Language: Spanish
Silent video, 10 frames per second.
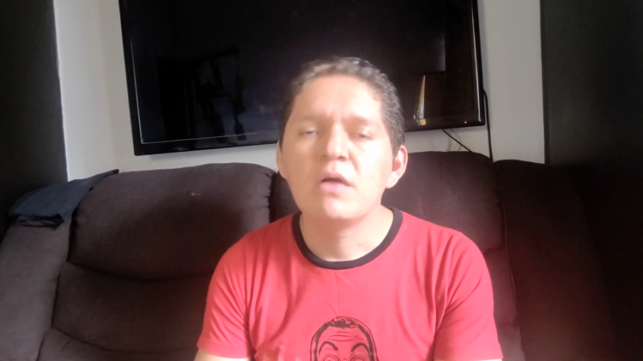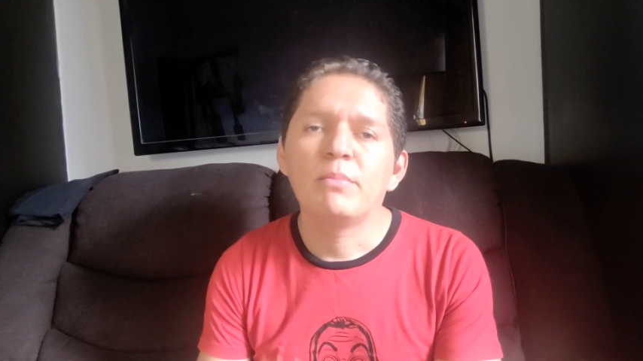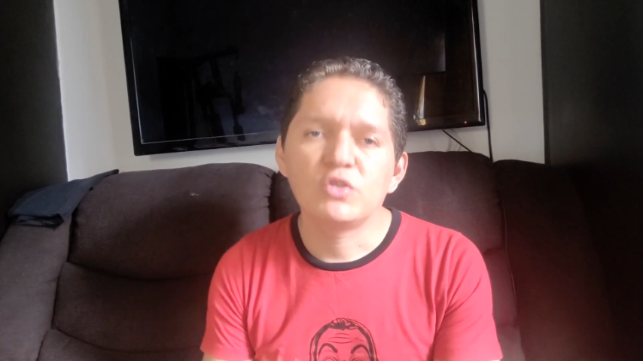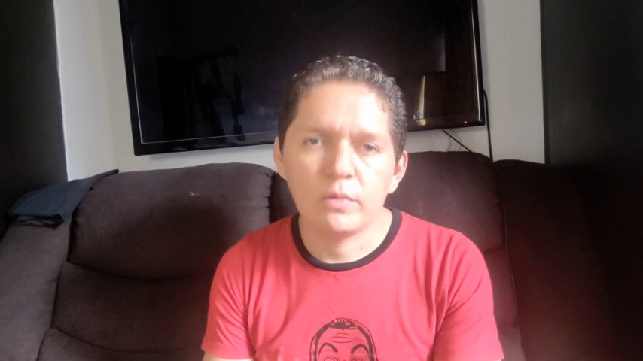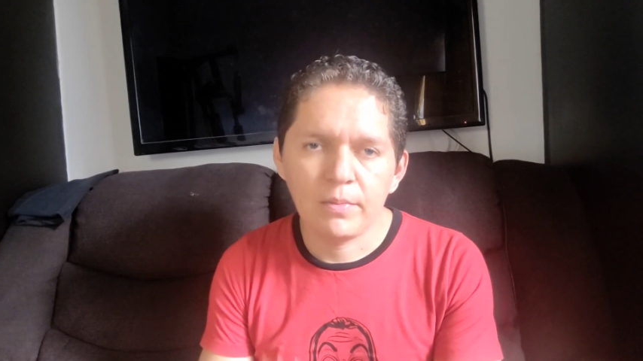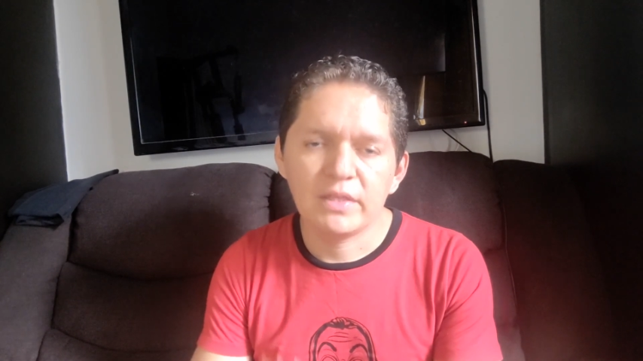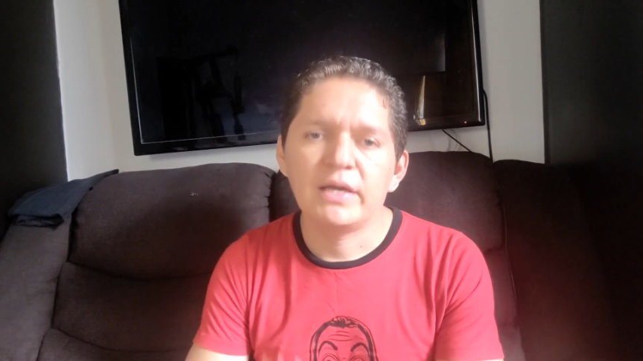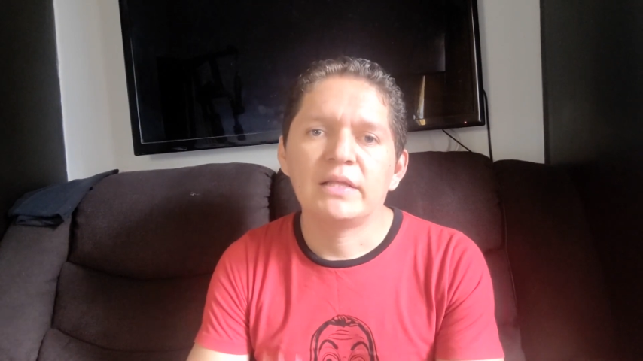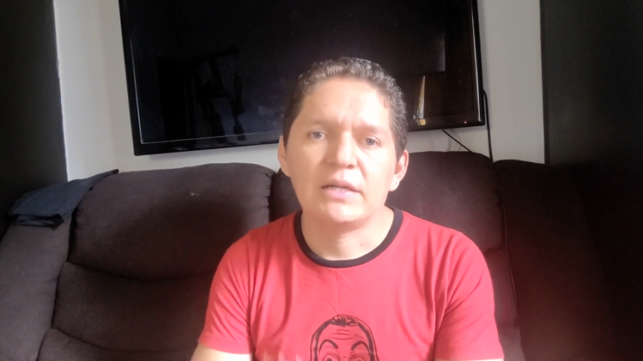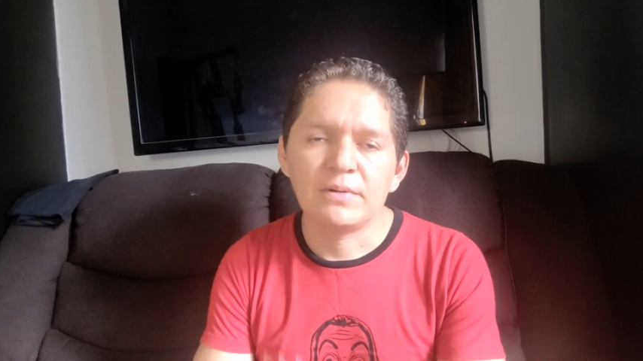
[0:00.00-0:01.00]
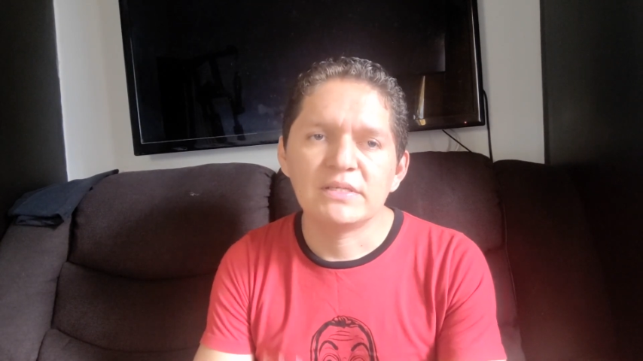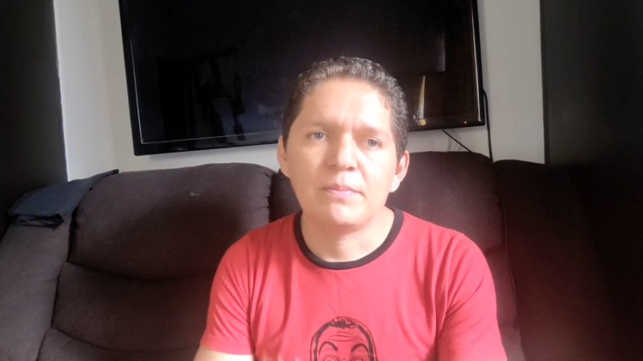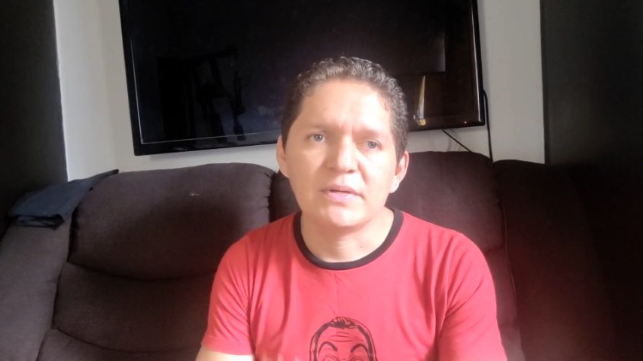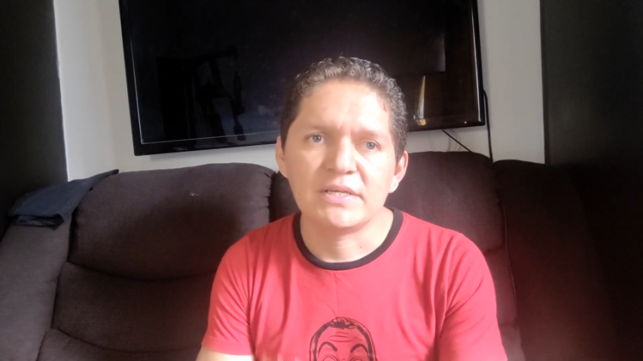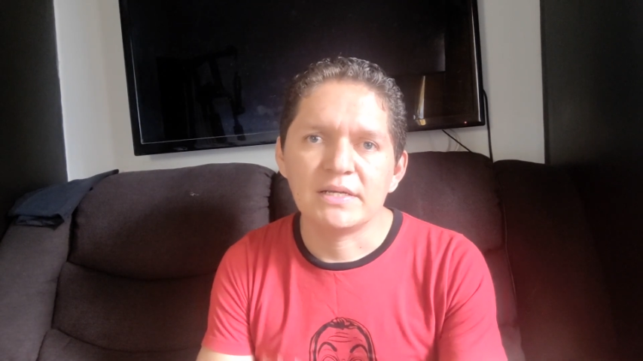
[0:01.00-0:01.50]
pues obviamente a través de
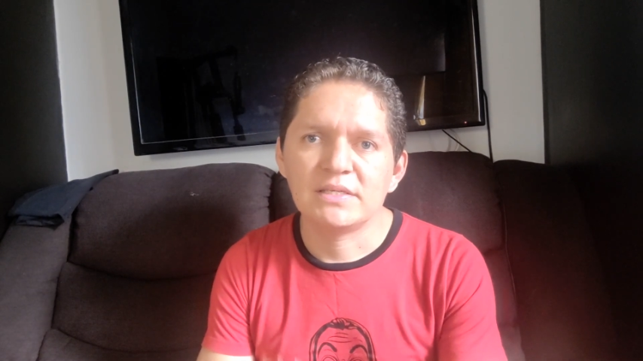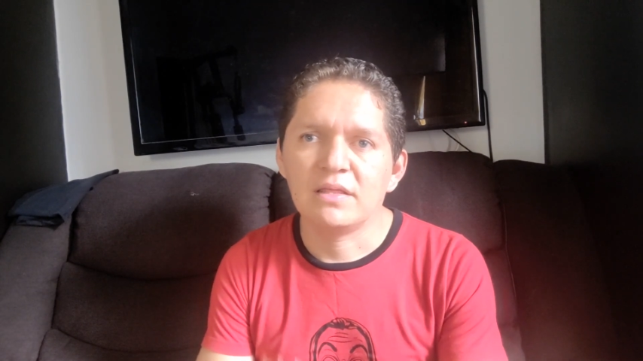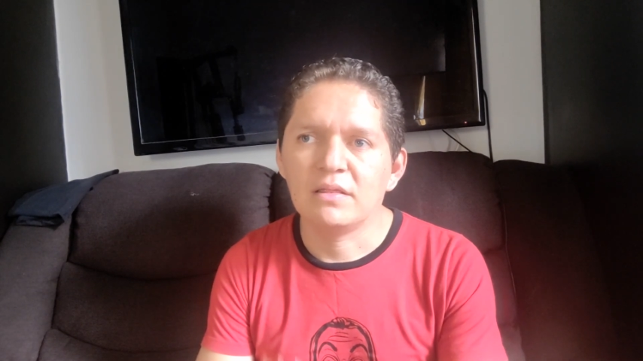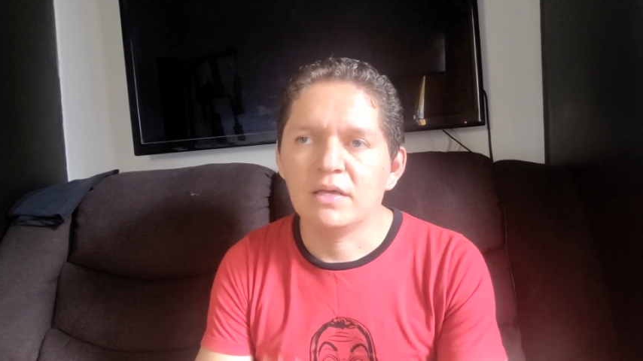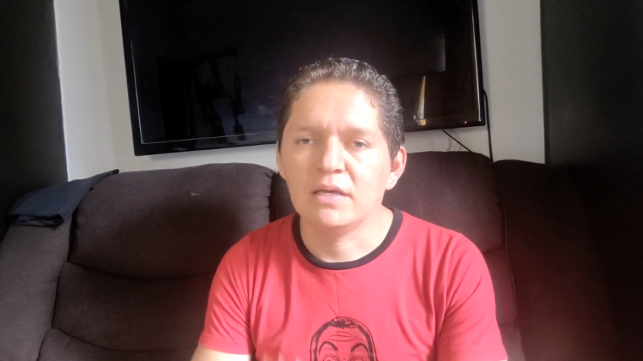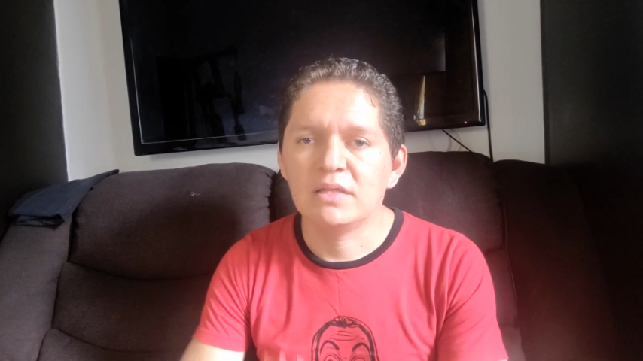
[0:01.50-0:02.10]
pasar este eh,